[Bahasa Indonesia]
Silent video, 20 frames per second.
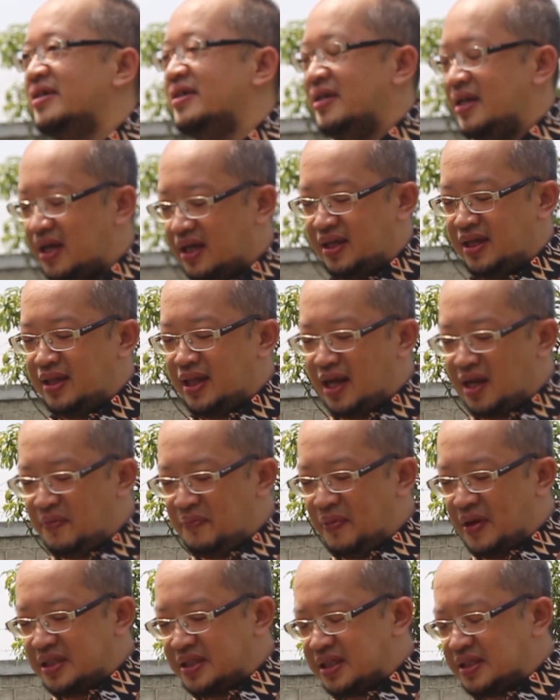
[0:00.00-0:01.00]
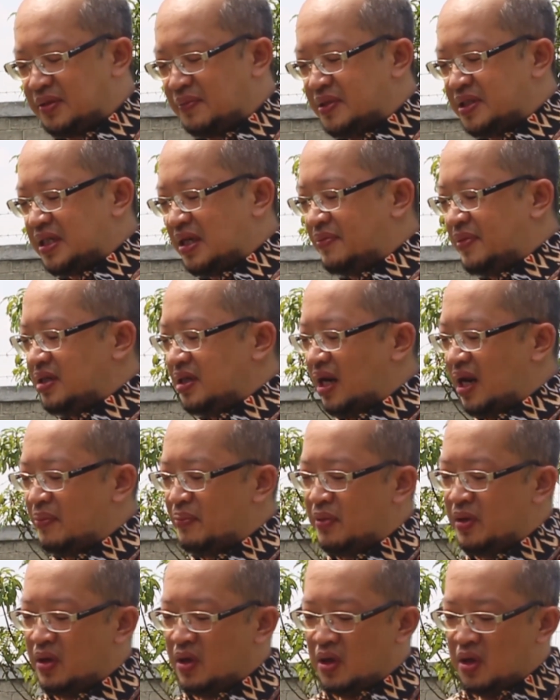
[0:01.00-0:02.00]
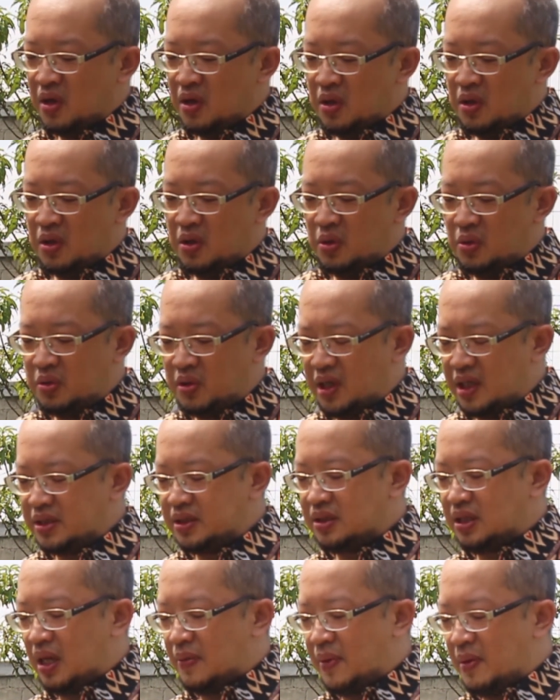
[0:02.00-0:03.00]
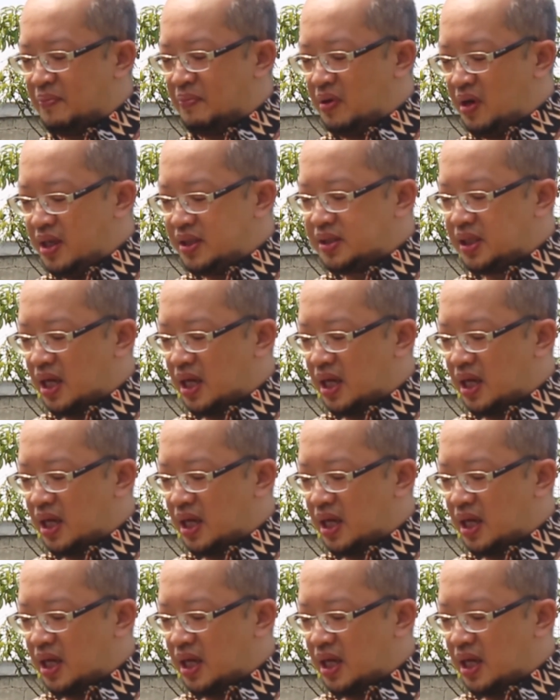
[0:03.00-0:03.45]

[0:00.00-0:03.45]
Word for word: Nah, kita akan baca sama-sama dalam Lukas 18